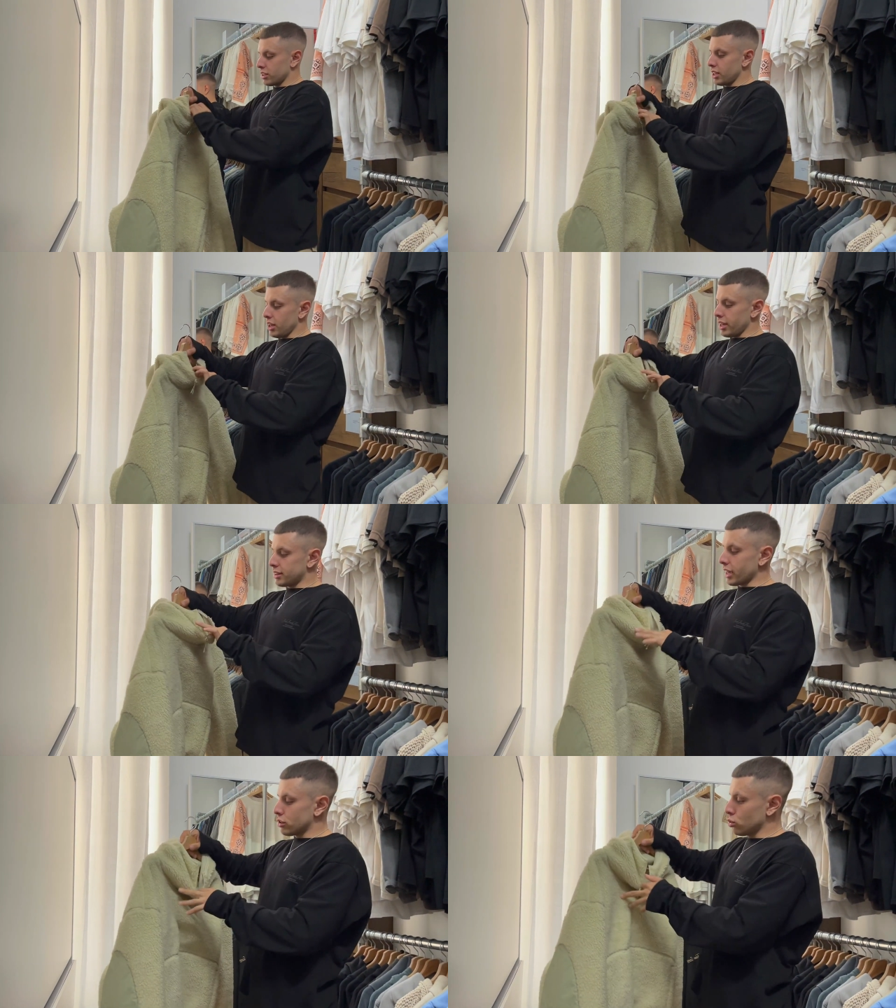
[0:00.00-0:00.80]
di
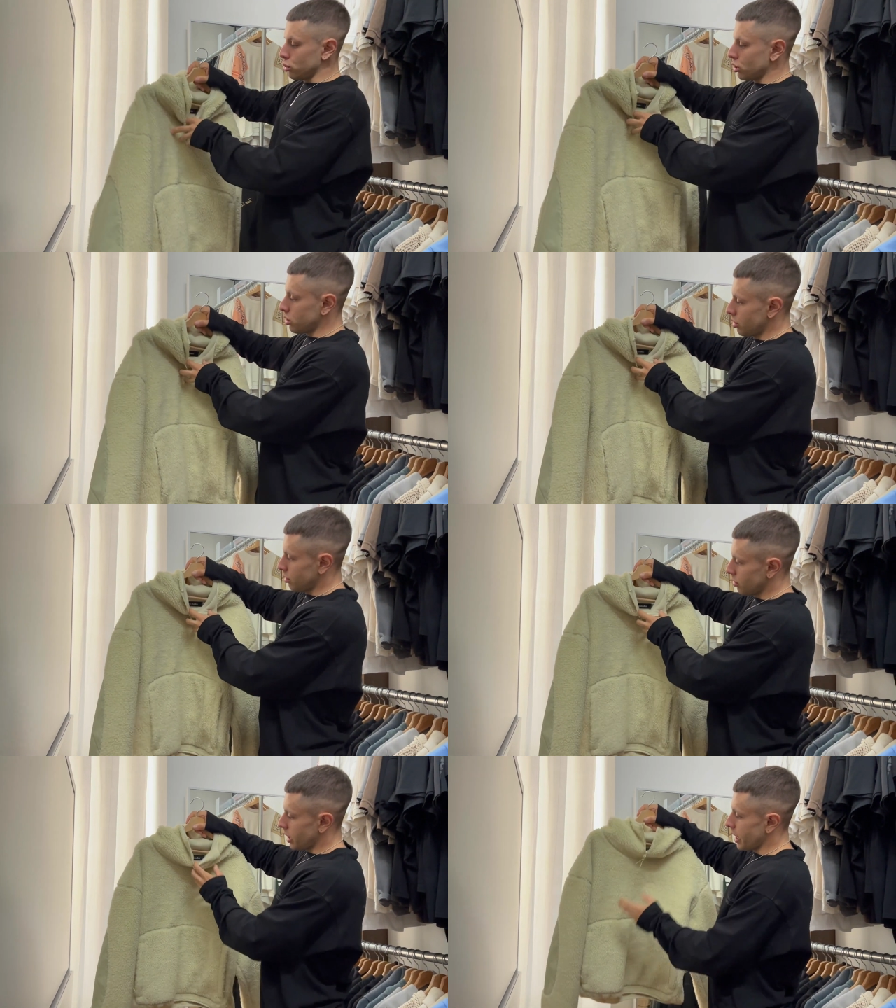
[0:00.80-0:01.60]
Entire Studios
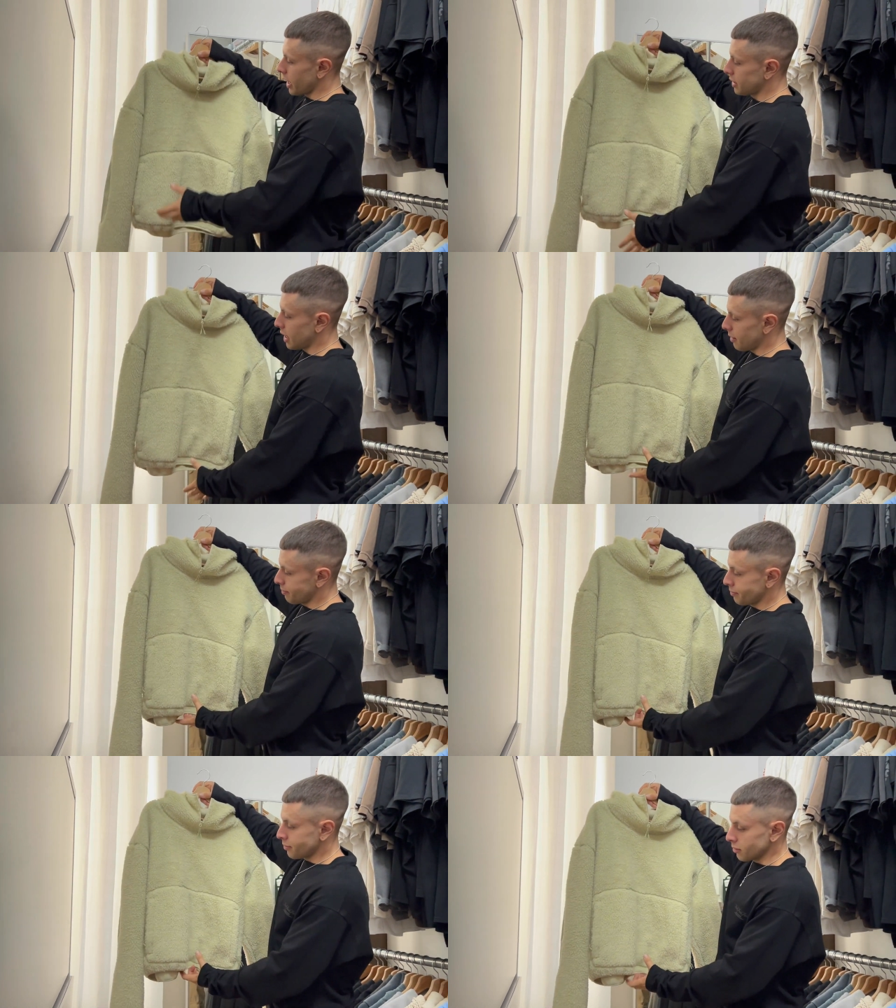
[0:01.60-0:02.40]
che in realtà
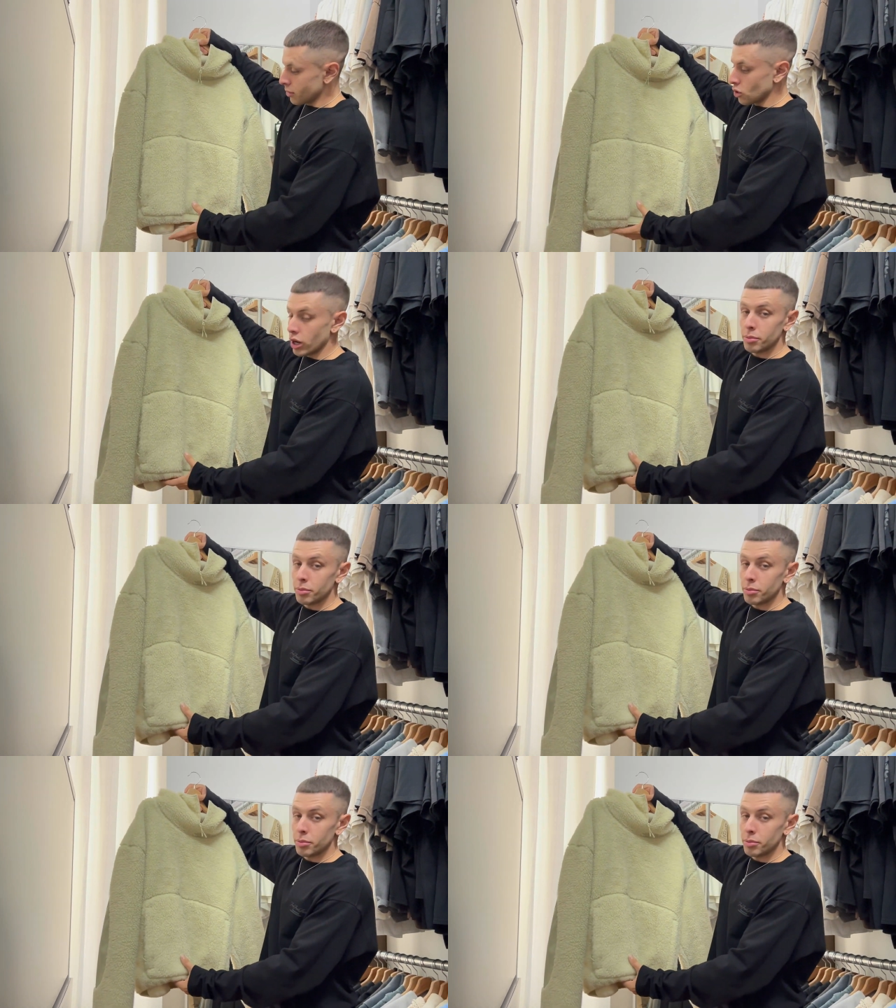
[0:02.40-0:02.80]
non è